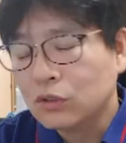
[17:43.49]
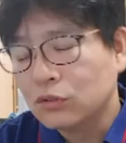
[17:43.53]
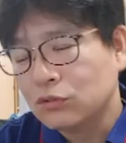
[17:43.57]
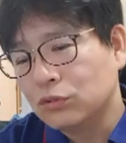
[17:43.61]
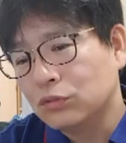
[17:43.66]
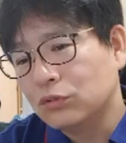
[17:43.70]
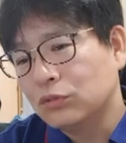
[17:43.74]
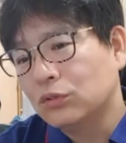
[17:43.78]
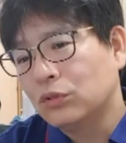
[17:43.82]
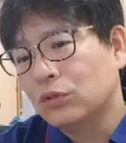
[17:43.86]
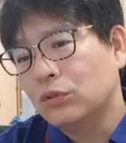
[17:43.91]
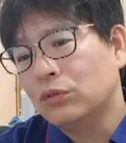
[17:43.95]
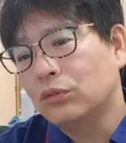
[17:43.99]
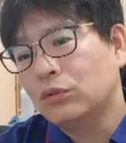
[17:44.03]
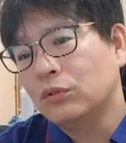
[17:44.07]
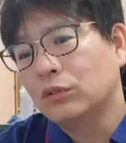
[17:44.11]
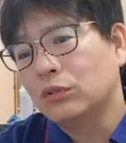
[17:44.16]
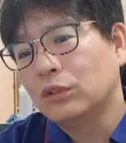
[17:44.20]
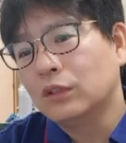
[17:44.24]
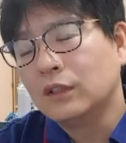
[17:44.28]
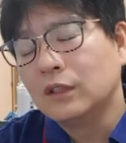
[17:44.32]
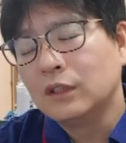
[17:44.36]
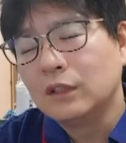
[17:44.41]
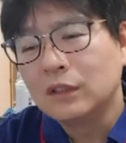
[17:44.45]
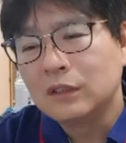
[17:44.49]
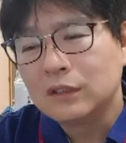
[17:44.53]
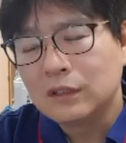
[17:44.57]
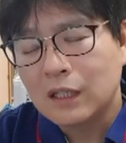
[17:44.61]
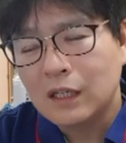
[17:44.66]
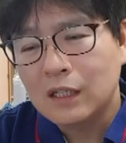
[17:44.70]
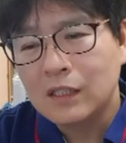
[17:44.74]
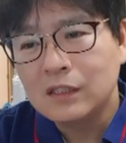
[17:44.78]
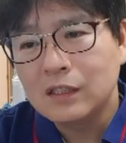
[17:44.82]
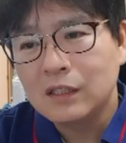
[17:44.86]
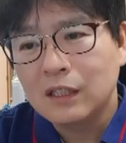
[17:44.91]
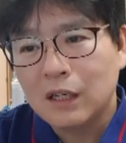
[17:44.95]
두통
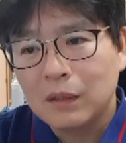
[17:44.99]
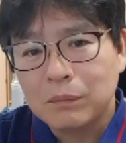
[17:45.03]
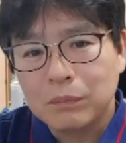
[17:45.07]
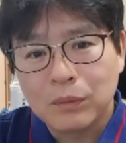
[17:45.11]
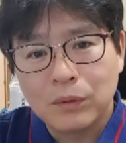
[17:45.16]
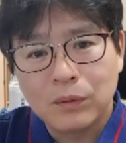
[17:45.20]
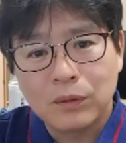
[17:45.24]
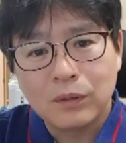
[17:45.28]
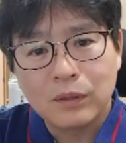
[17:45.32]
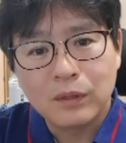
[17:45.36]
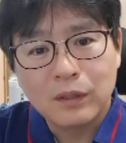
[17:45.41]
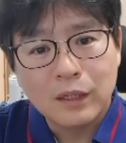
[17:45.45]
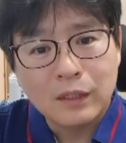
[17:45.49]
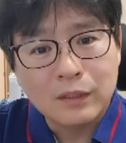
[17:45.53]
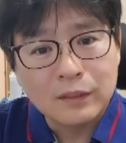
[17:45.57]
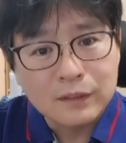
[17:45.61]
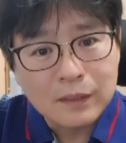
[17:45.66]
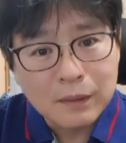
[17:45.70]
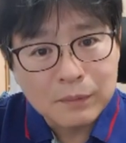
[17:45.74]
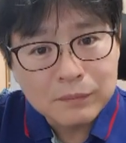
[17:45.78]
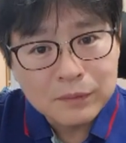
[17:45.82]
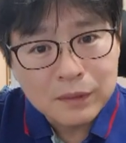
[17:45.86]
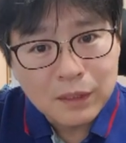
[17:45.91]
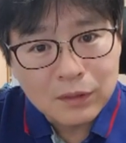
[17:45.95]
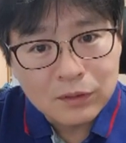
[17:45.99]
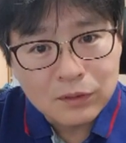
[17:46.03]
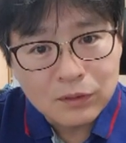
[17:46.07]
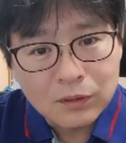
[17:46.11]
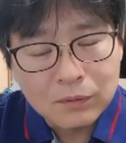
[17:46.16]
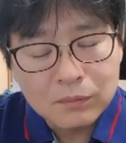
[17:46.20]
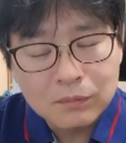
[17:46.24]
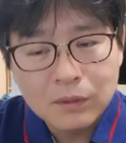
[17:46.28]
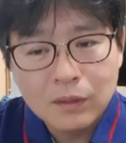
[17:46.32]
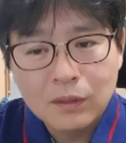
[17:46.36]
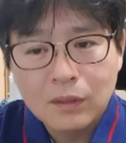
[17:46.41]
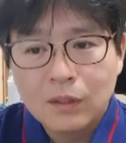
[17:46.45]
살살 아파. 한 3,
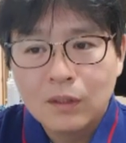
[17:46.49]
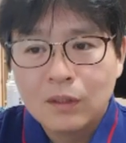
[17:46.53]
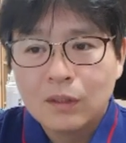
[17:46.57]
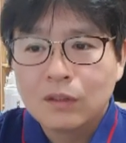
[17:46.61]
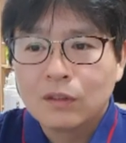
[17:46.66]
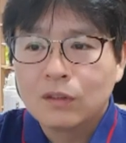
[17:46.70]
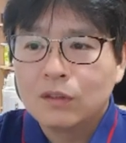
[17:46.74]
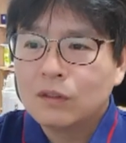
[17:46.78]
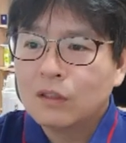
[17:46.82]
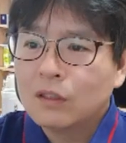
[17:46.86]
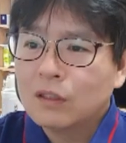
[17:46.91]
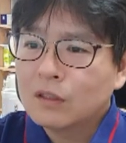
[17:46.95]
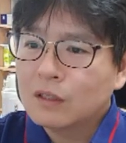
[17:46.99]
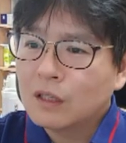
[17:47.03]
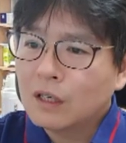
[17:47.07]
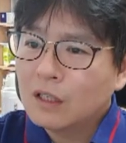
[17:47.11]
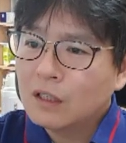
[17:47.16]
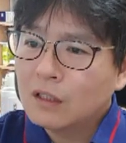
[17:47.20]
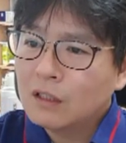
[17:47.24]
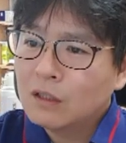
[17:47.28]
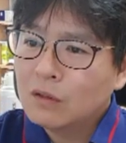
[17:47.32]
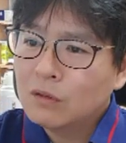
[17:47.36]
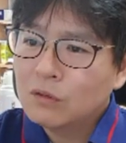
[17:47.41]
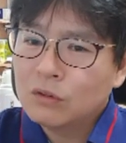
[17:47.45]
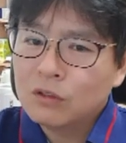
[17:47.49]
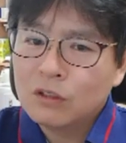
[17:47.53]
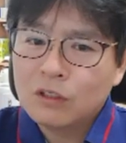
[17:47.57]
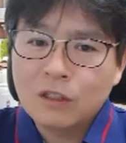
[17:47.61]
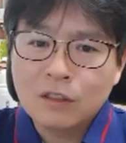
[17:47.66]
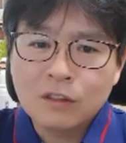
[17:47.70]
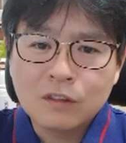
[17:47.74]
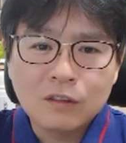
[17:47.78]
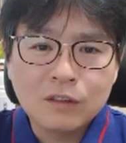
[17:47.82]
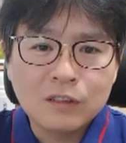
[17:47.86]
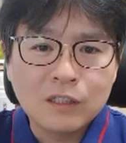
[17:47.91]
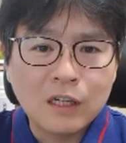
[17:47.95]
4점. 근데
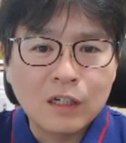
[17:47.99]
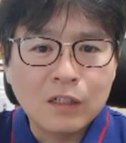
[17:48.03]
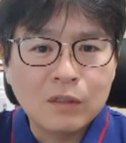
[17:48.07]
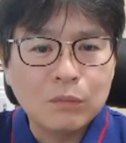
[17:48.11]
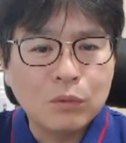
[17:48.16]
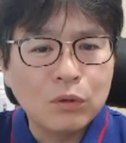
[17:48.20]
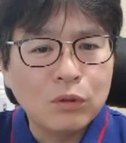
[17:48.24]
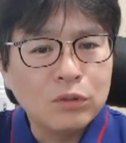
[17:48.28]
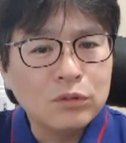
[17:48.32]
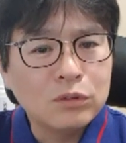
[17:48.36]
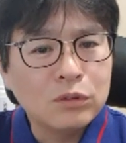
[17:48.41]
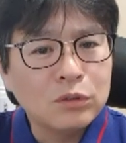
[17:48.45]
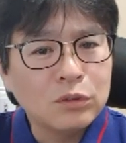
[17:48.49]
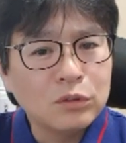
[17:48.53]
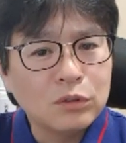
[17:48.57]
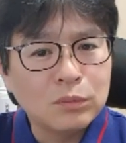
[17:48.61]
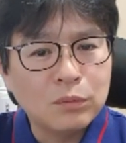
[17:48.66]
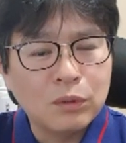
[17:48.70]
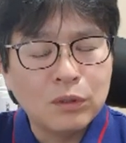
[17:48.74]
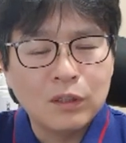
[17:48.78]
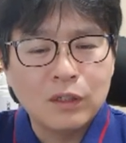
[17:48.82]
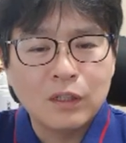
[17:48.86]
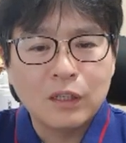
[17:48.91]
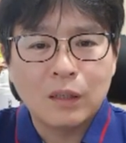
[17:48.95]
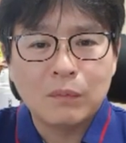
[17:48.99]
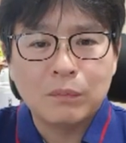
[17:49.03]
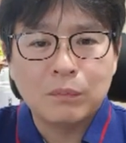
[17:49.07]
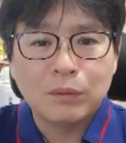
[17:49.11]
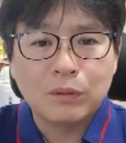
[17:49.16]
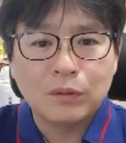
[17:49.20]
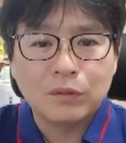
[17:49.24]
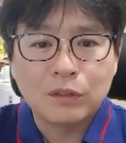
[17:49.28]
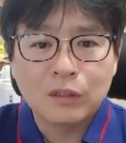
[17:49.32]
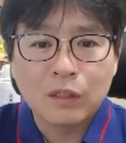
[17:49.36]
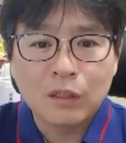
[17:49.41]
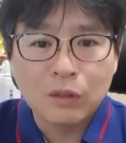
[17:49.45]
타이레놀이라 그런 약을 먹을 정도로 머리가
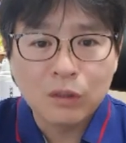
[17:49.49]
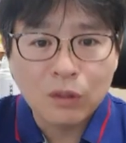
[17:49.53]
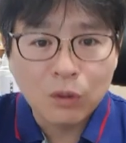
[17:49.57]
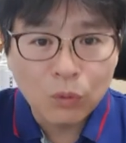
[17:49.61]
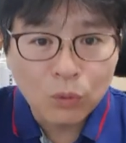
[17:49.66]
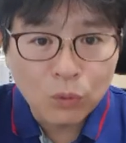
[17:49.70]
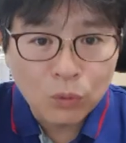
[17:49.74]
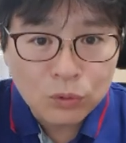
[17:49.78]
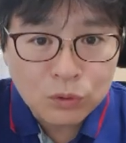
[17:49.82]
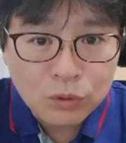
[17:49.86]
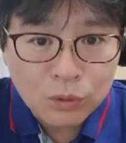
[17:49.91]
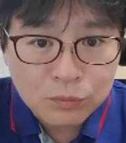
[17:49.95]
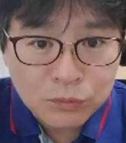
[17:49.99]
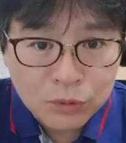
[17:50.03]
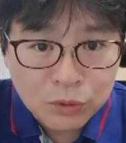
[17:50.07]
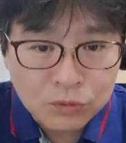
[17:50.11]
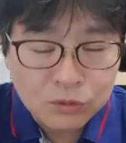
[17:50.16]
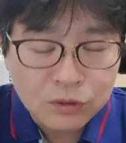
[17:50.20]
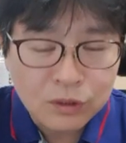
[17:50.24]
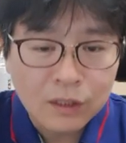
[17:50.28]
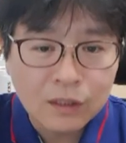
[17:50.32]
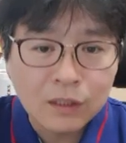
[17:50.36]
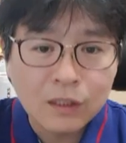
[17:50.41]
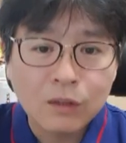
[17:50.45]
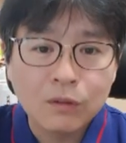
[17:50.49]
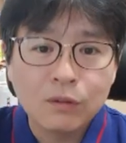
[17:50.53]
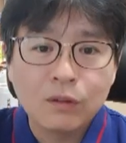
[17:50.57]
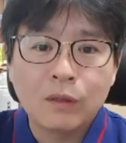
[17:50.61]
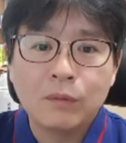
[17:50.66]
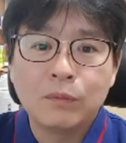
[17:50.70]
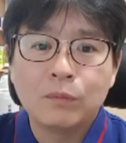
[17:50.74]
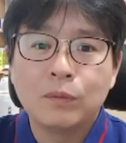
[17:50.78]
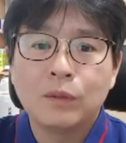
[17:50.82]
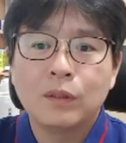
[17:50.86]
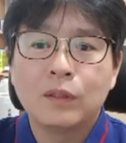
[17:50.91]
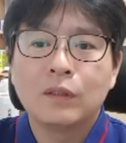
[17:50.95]
아파. 그게 한 5점 정도 된다고
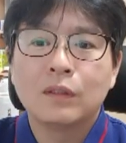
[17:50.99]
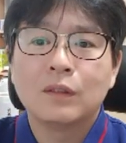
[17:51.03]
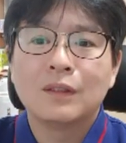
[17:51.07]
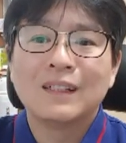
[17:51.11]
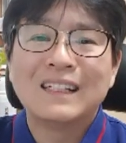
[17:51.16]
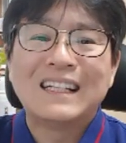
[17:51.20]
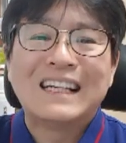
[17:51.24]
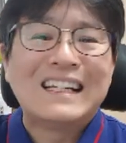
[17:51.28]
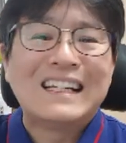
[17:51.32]
하면